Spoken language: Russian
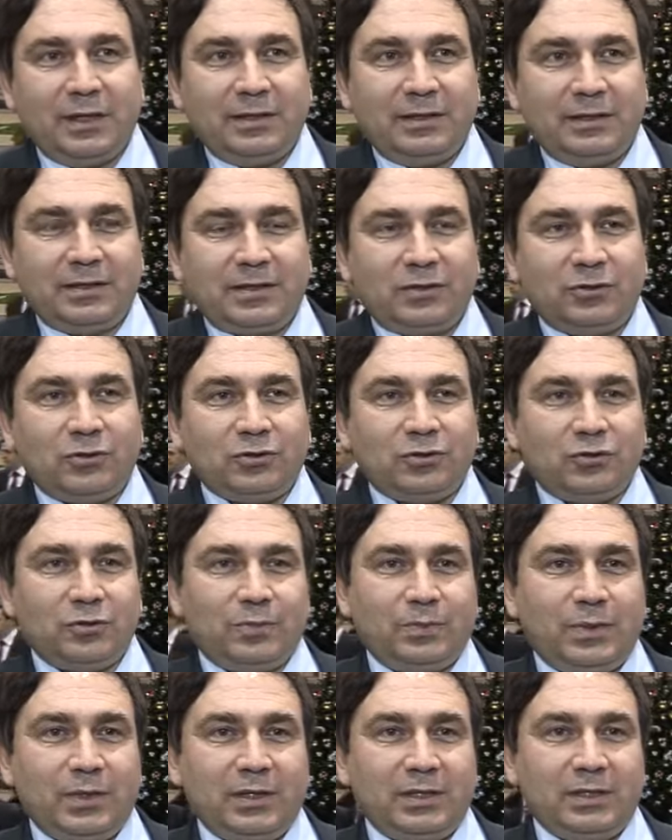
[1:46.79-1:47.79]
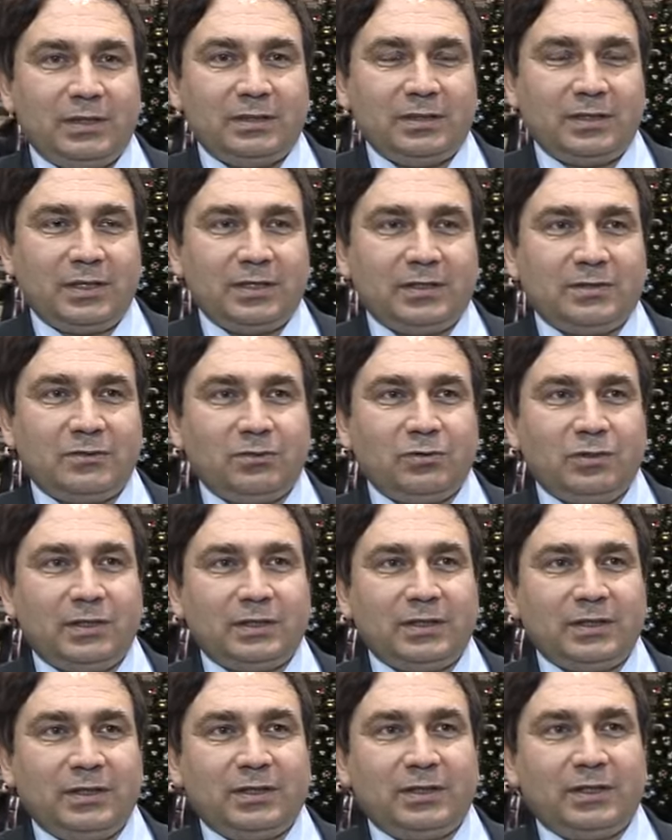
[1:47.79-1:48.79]
Единственное только, что при строительстве новых
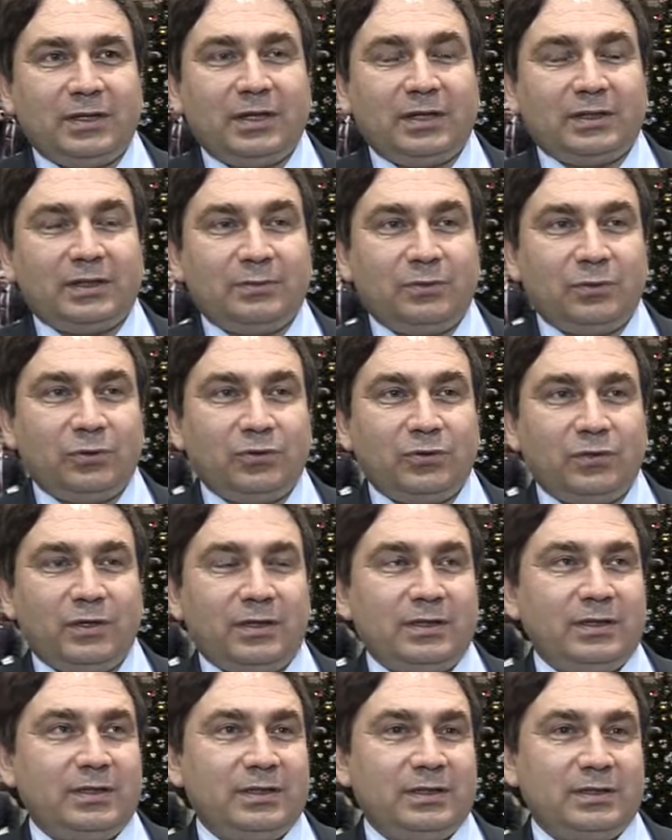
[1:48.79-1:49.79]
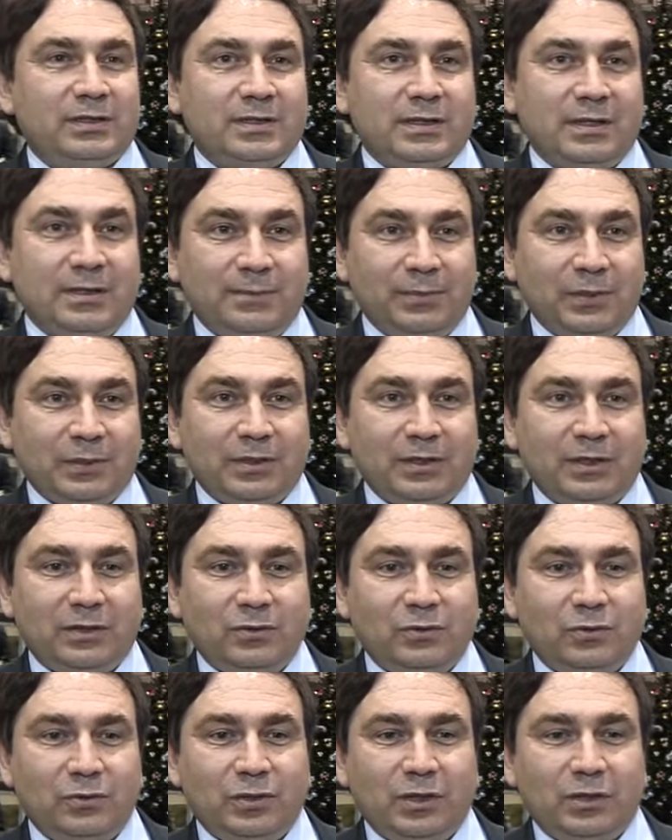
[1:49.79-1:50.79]
котельных ряд оборудования есть импортное.
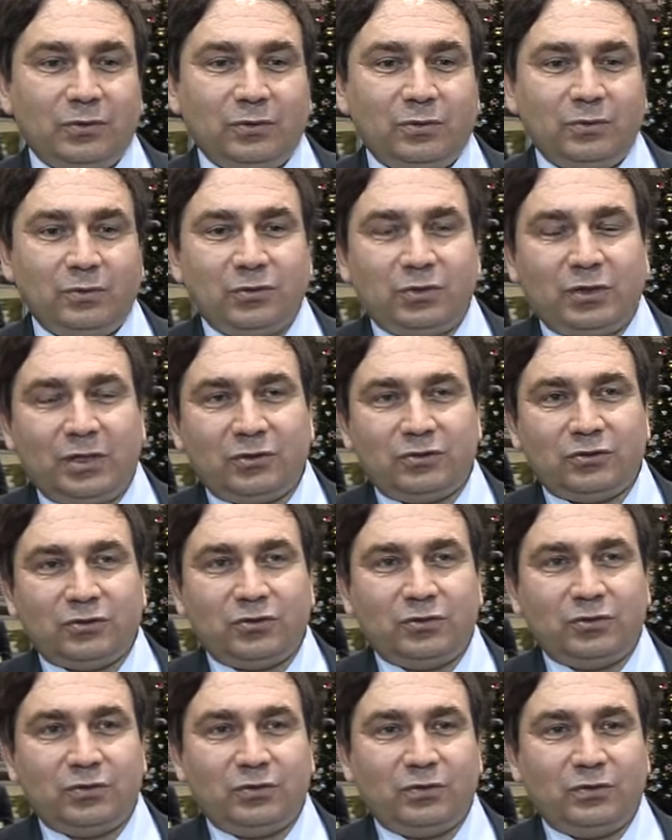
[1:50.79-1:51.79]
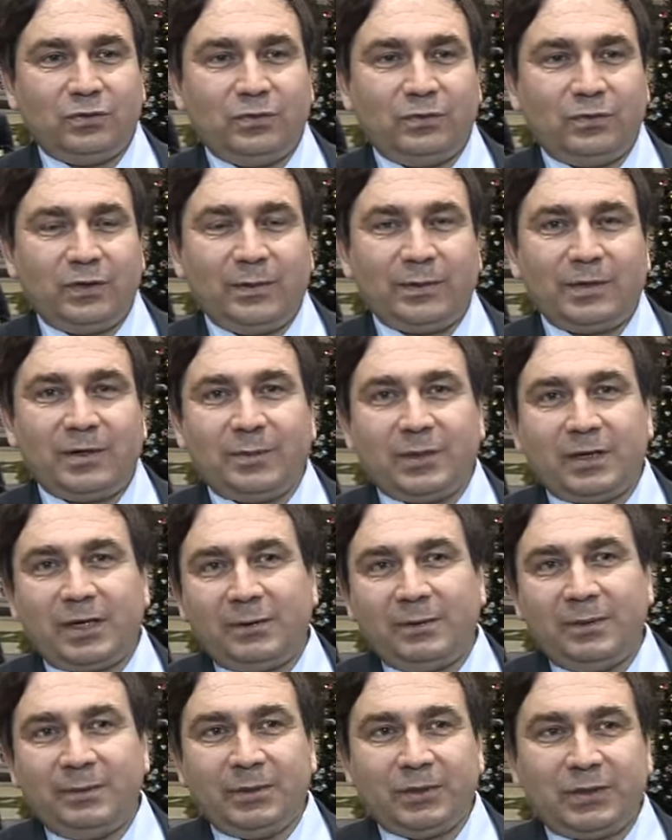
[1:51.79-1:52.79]
Но я думаю так, что в рамках
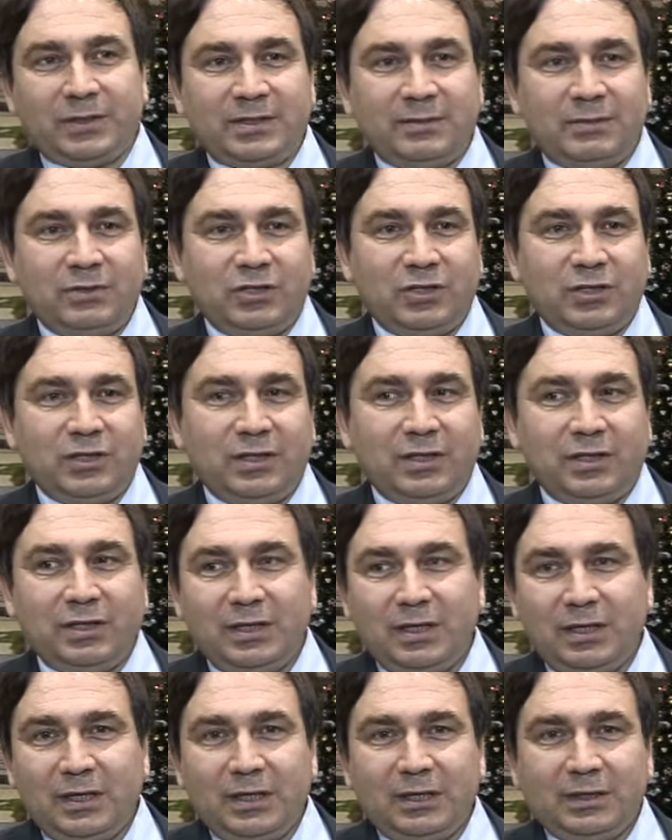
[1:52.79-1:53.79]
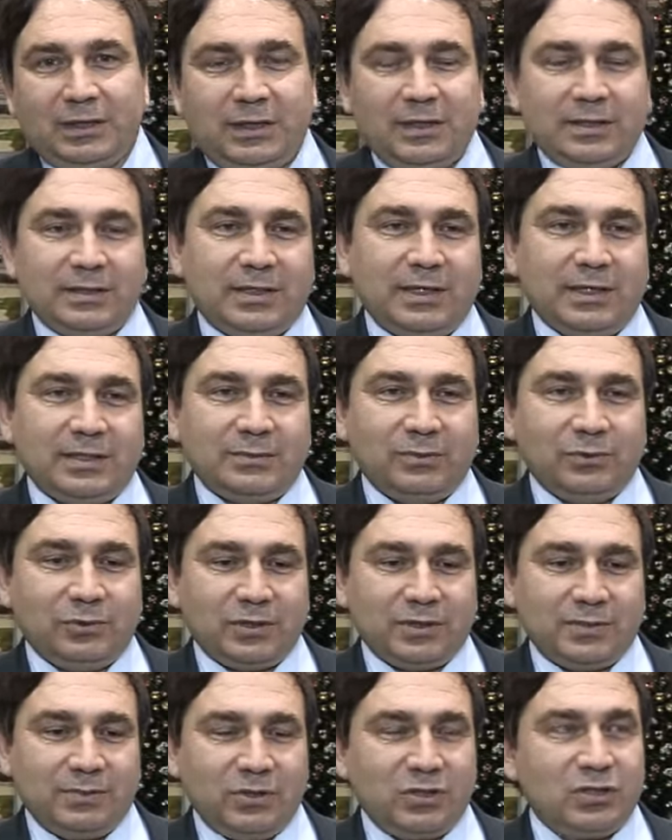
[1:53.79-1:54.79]
программы импортозамещения такие заказы
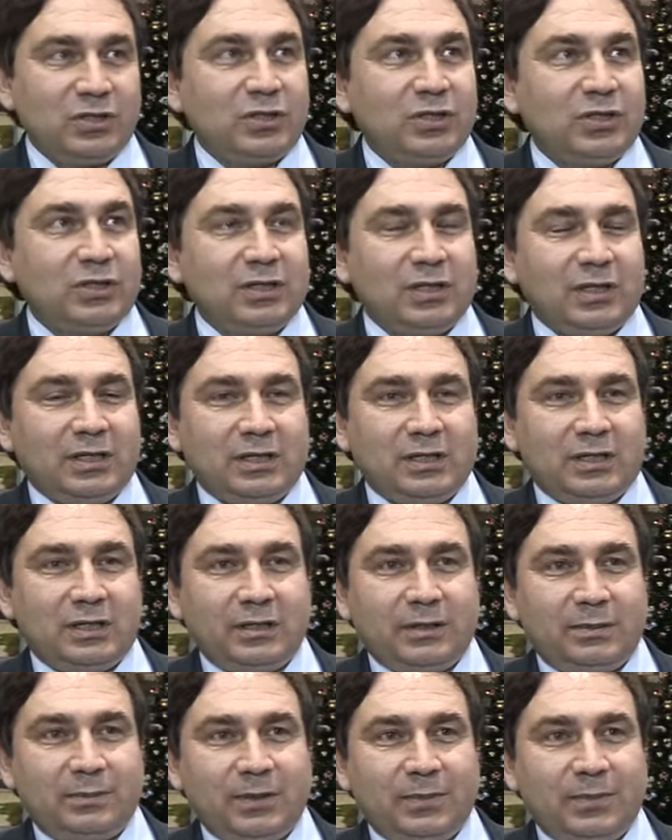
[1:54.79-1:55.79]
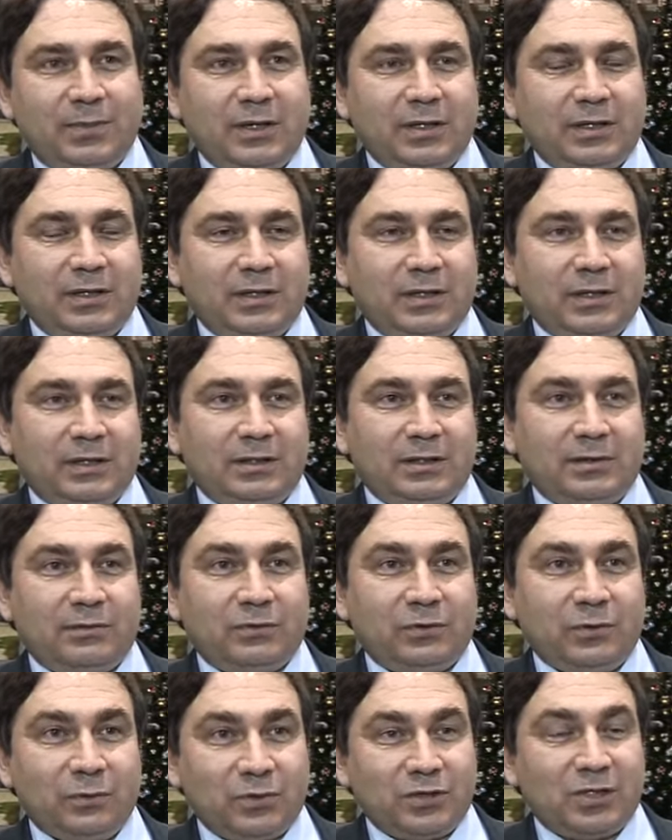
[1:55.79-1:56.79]
будут размещены на предприятиях,
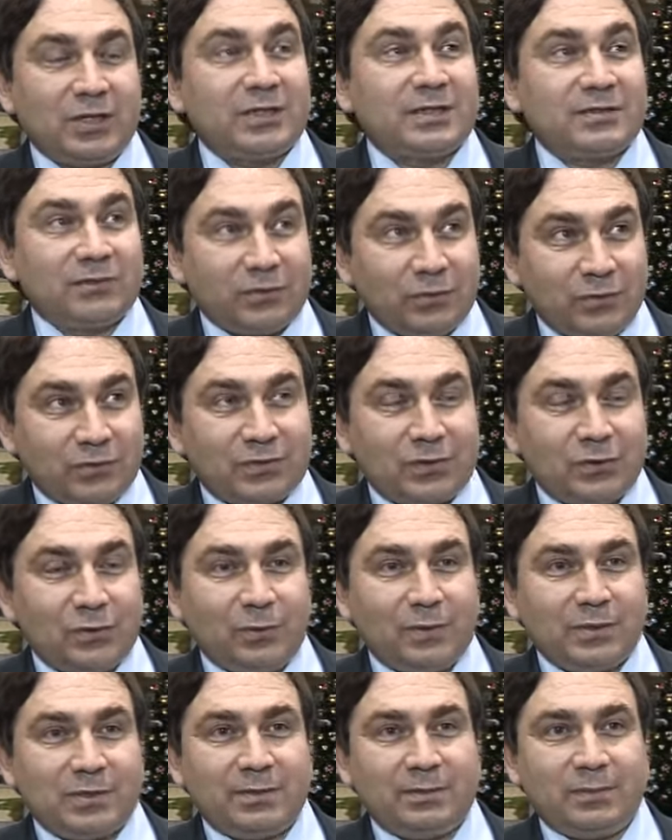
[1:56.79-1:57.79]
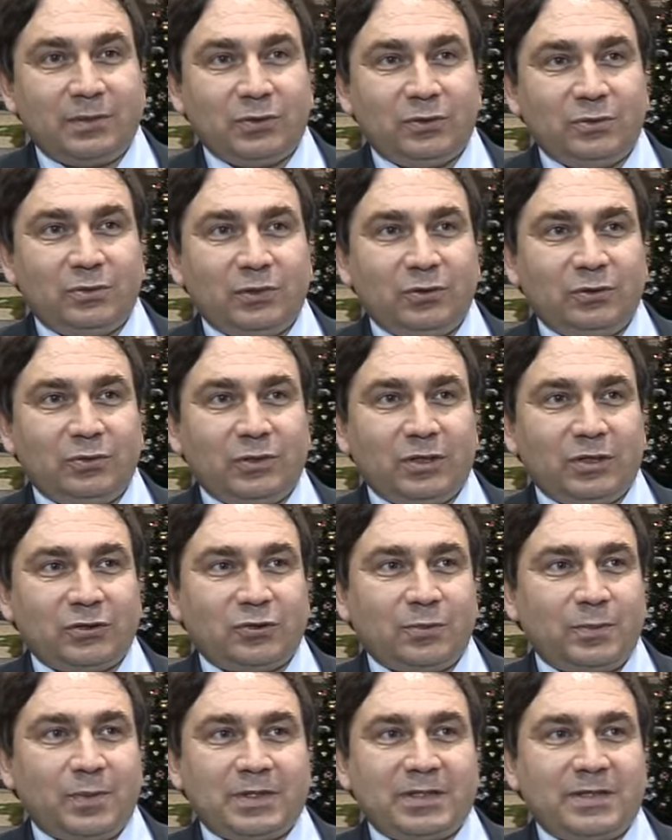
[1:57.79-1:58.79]
в том числе и Свердловской области. Поэтому я думаю так,
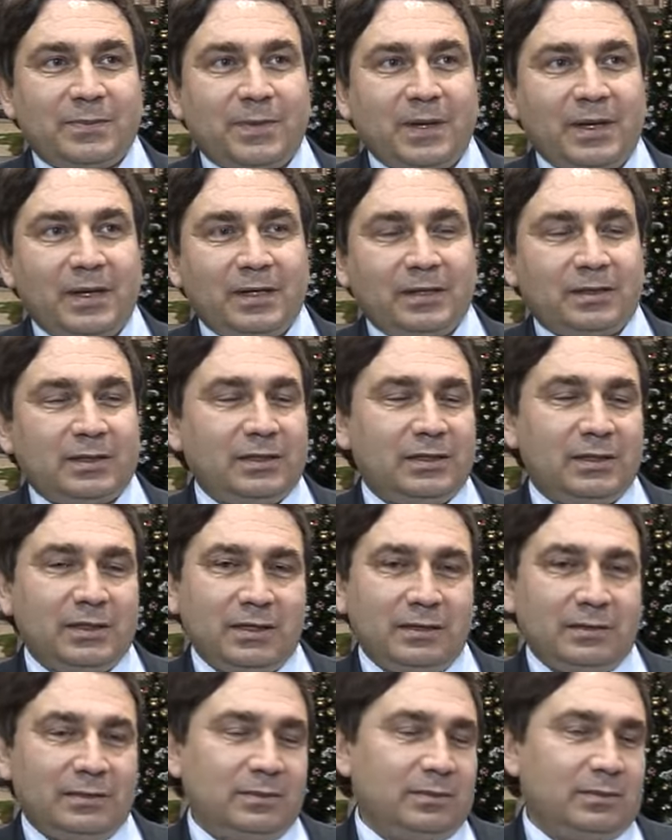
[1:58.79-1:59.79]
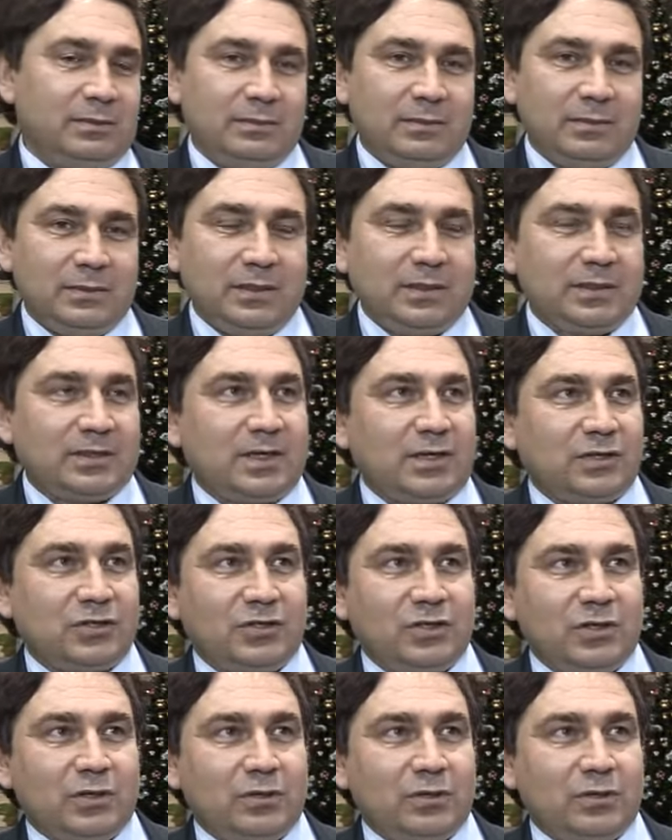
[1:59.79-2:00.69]
что принципиально это не, не скажет